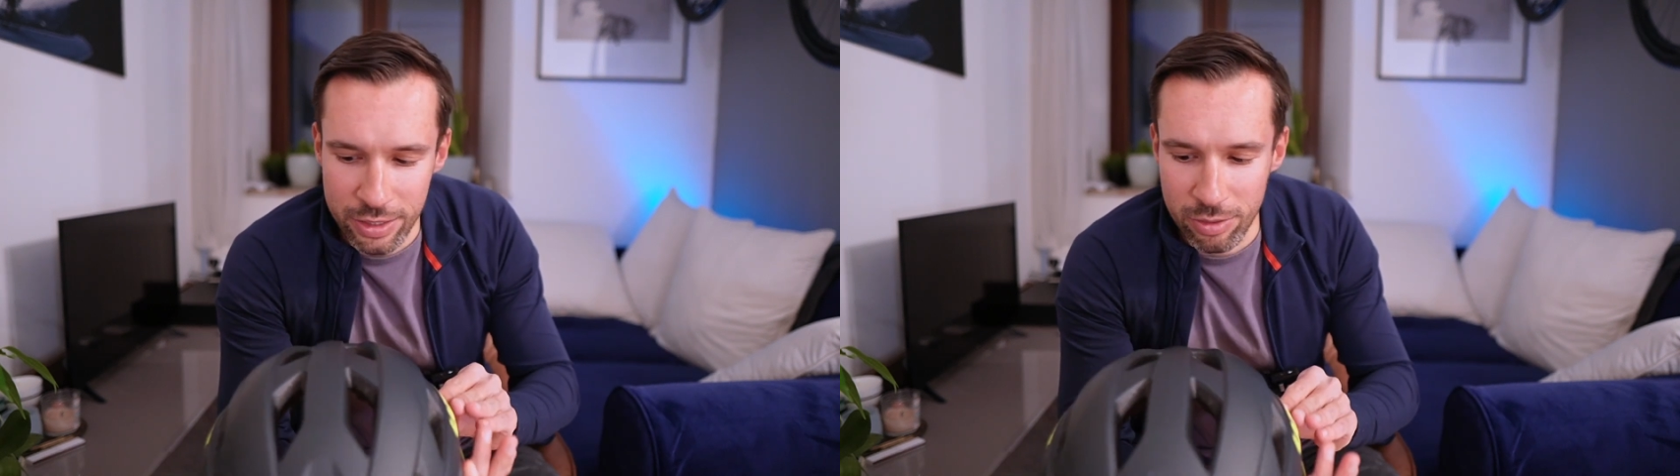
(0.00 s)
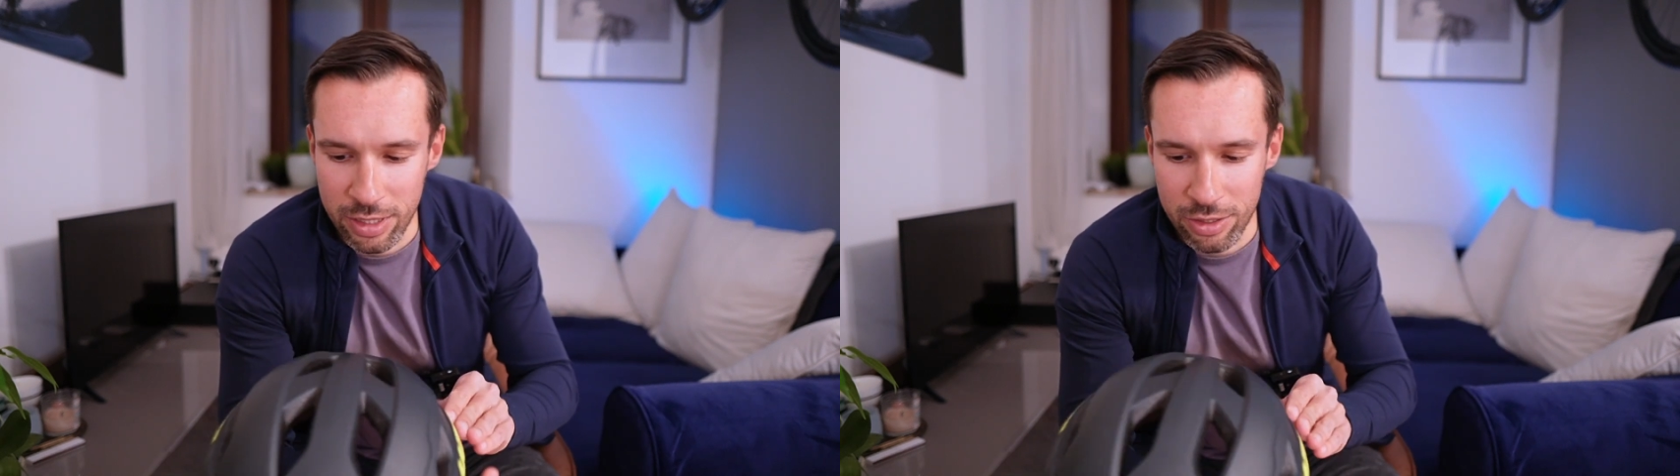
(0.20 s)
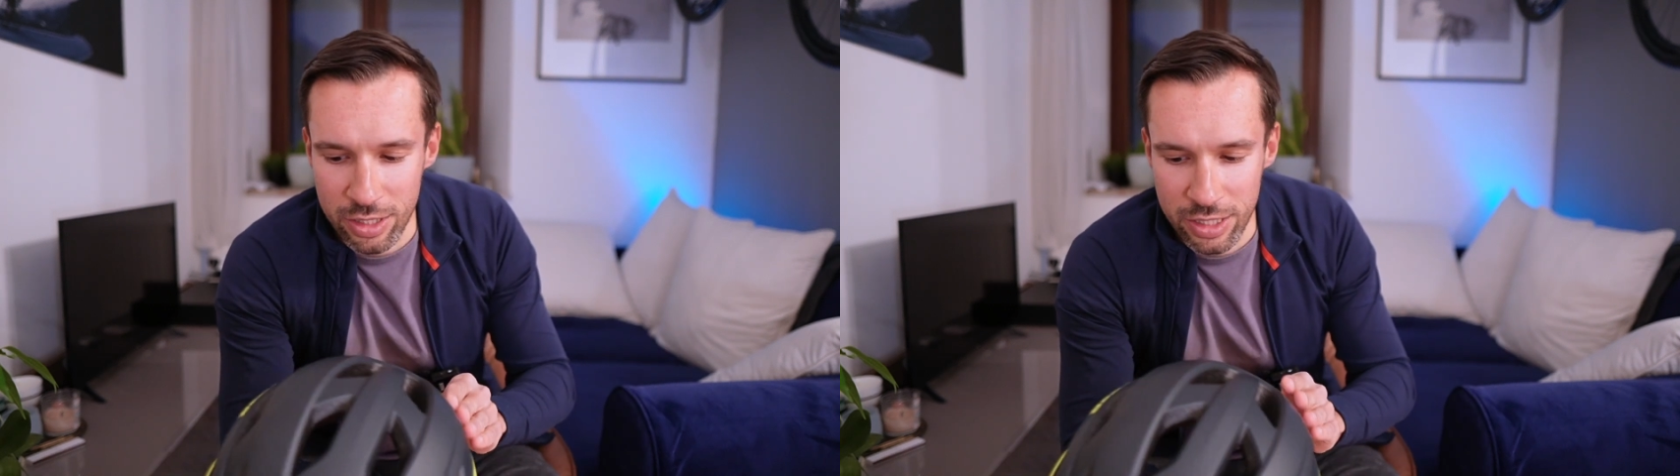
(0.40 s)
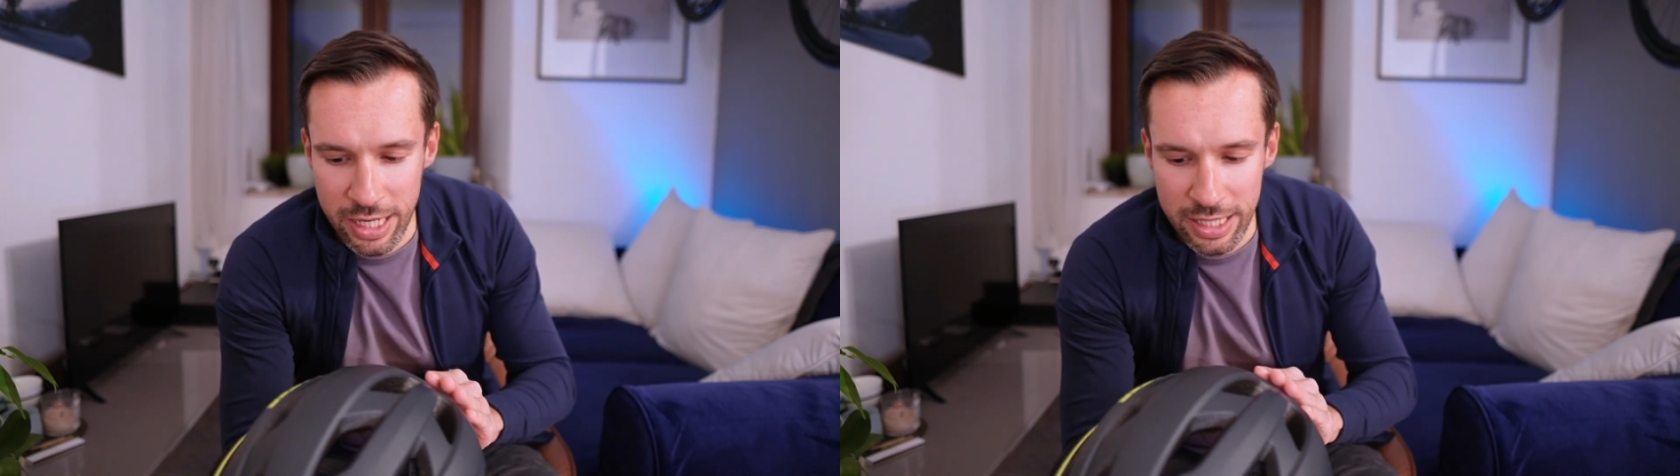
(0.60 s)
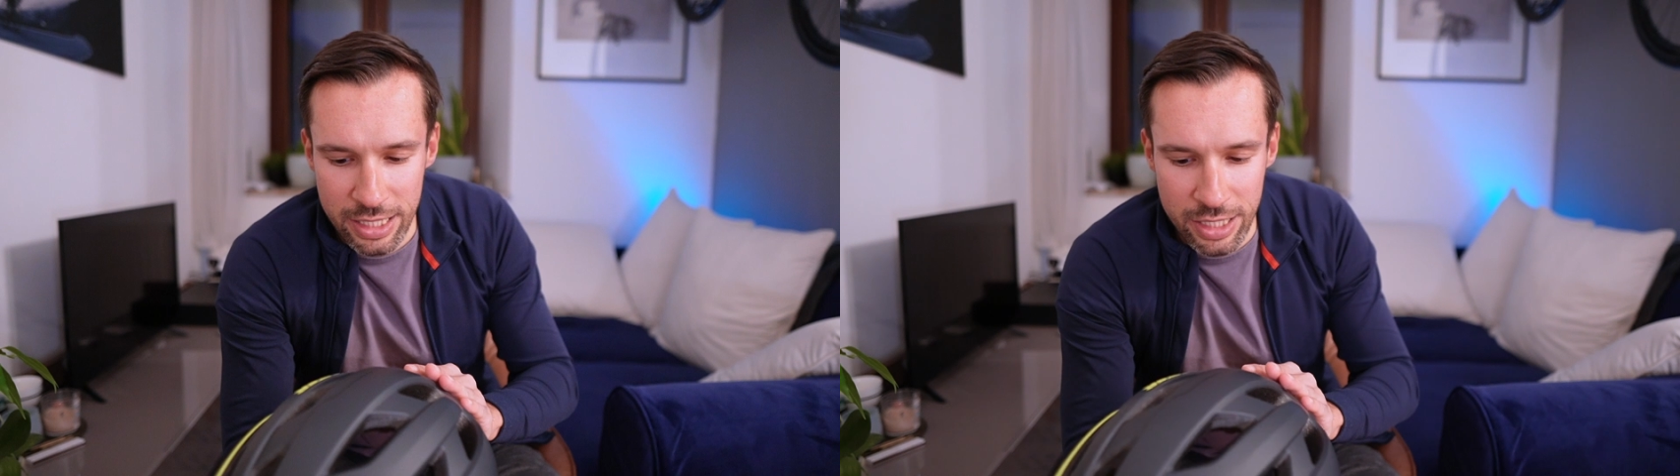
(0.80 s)
są tak
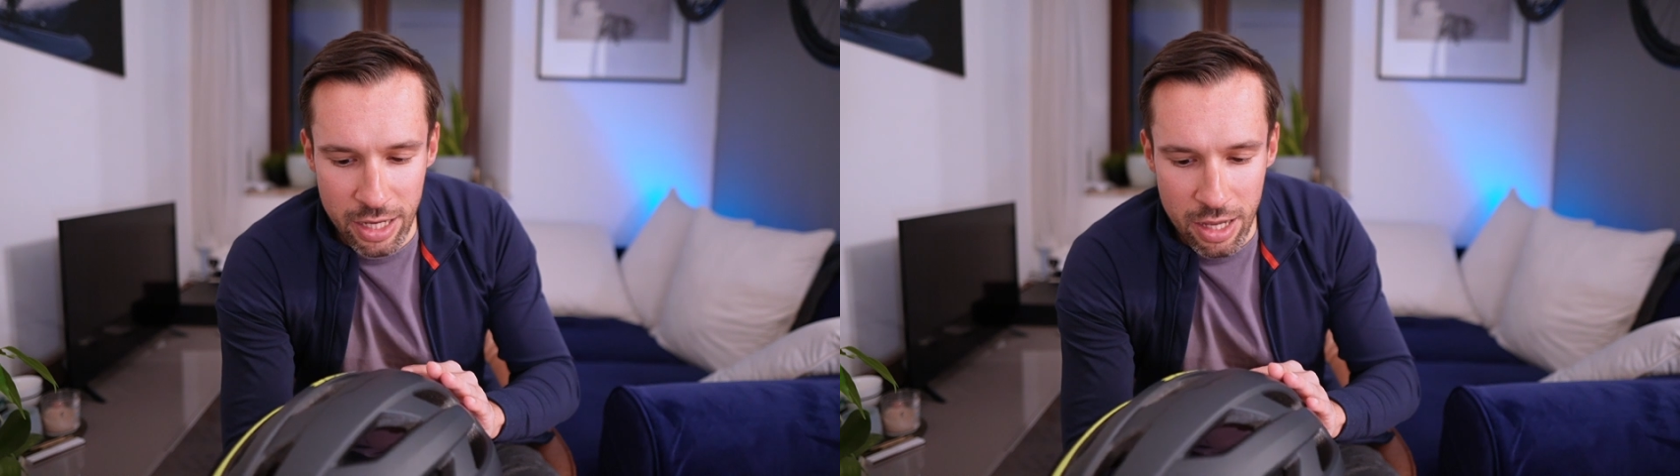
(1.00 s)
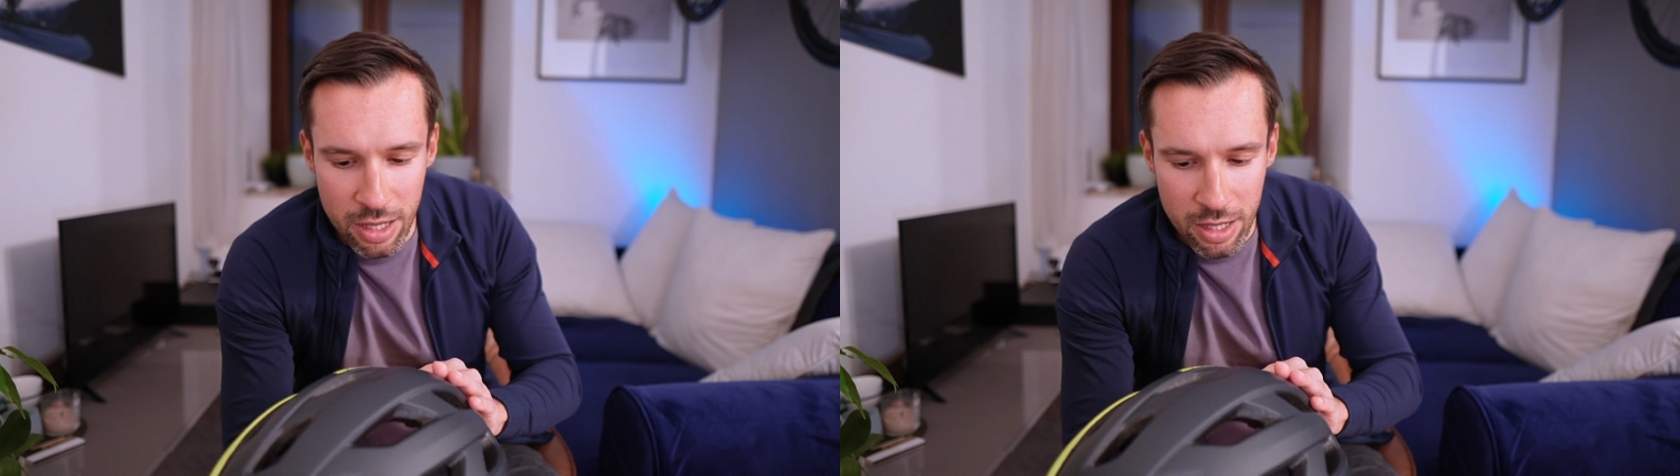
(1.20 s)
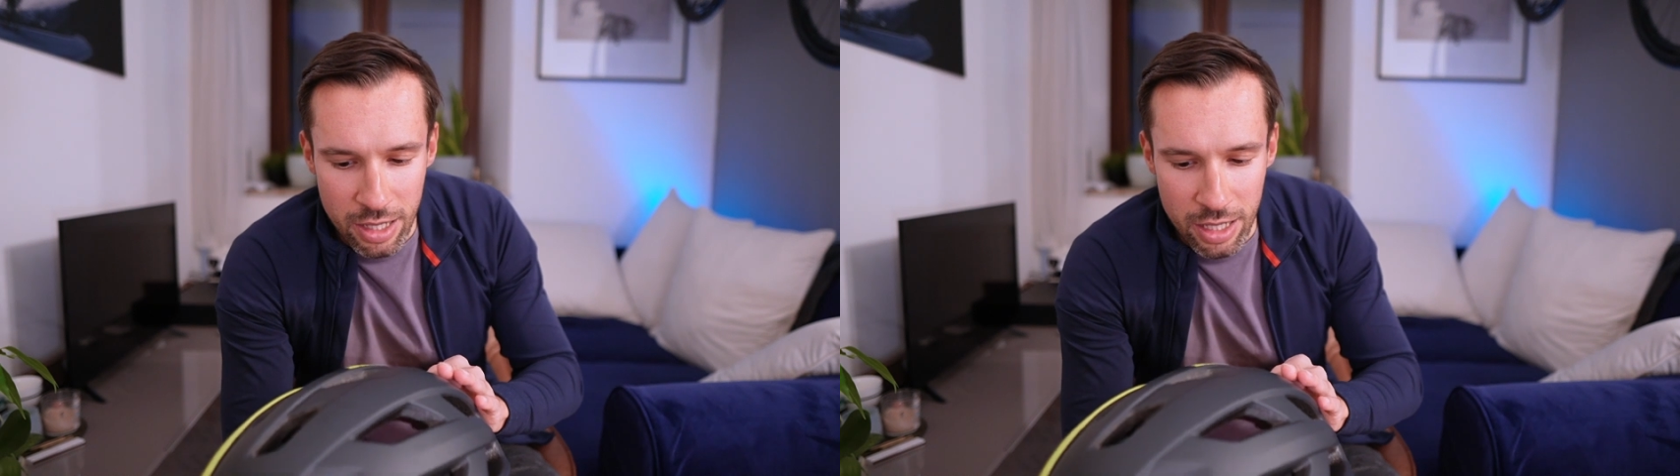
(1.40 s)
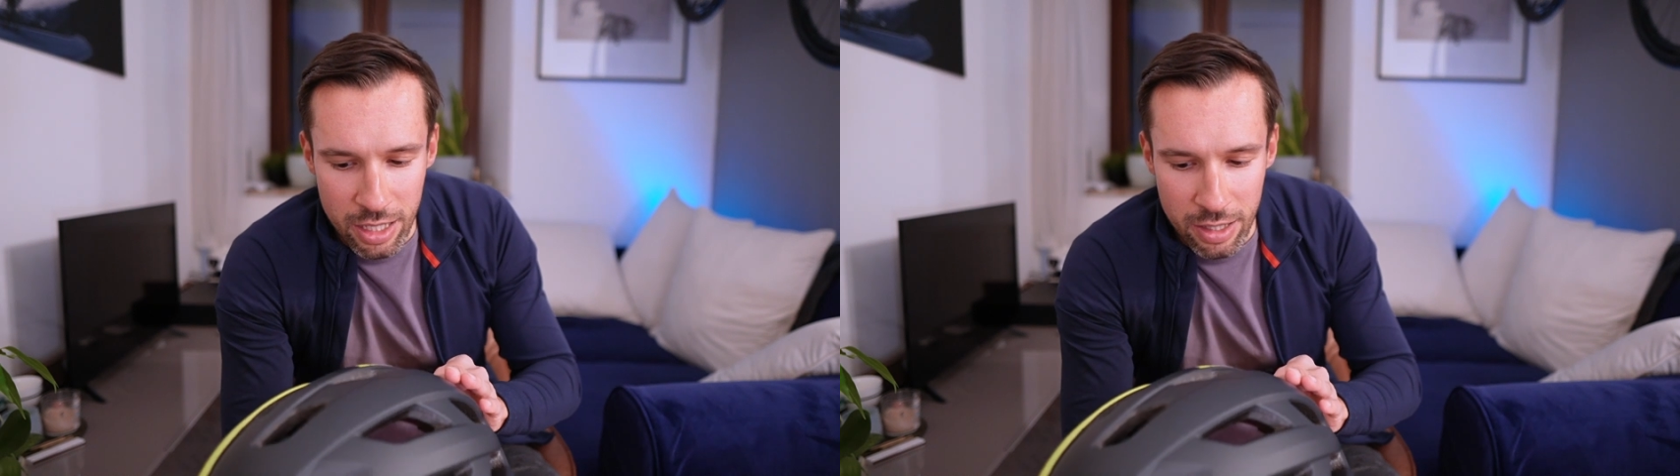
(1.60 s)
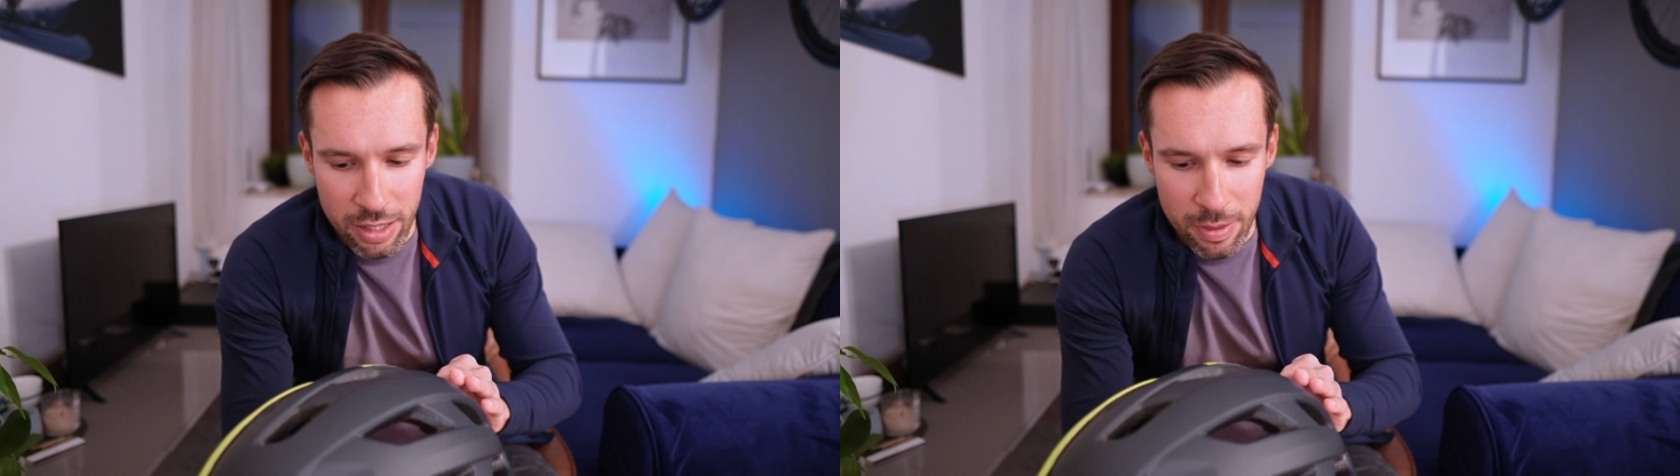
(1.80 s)
troszeczkę inaczej e,